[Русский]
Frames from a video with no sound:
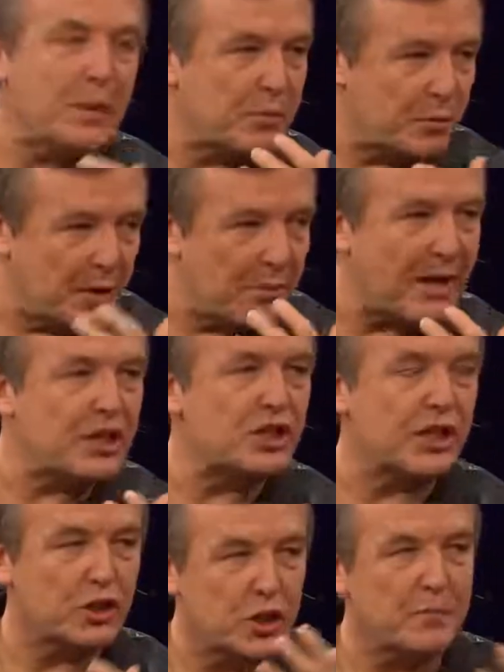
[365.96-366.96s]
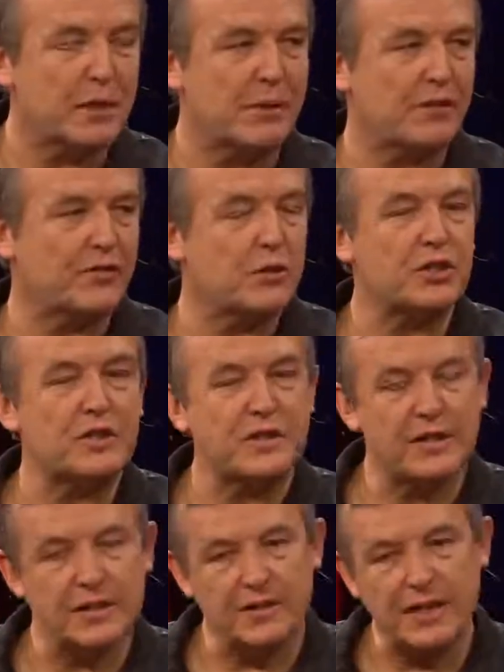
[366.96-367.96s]
Но многие представляют себе
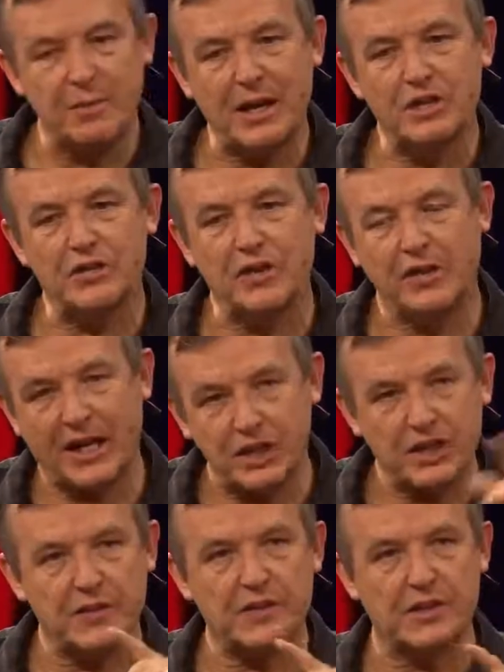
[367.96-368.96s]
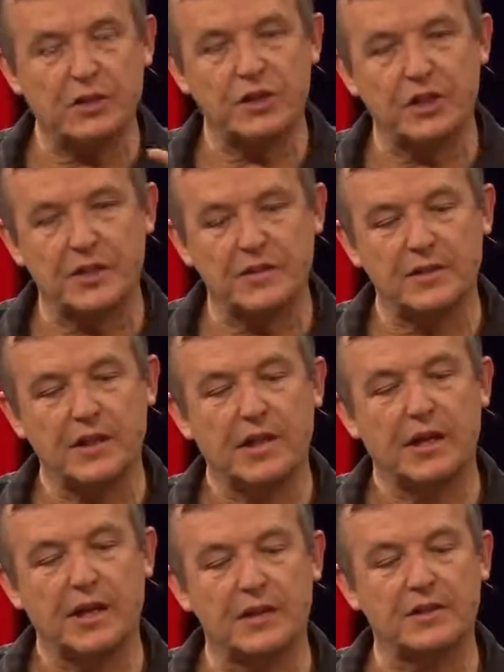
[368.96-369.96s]
города будущего полные летающих
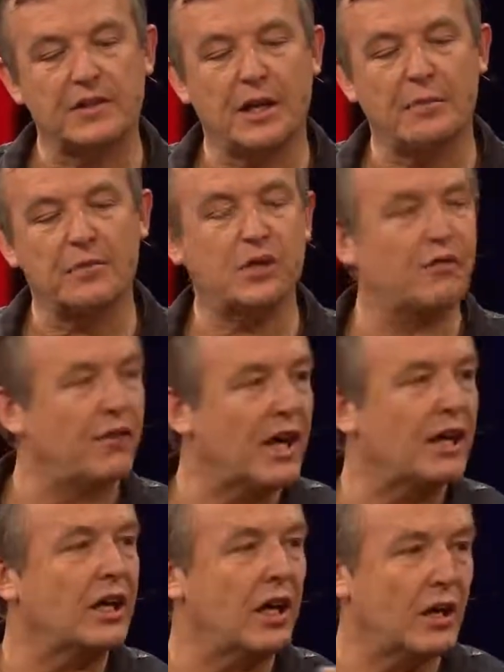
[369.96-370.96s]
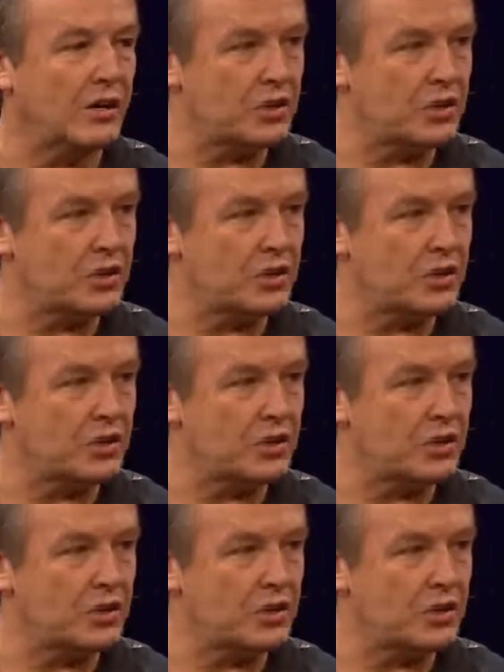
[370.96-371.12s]
машин и беспилотников.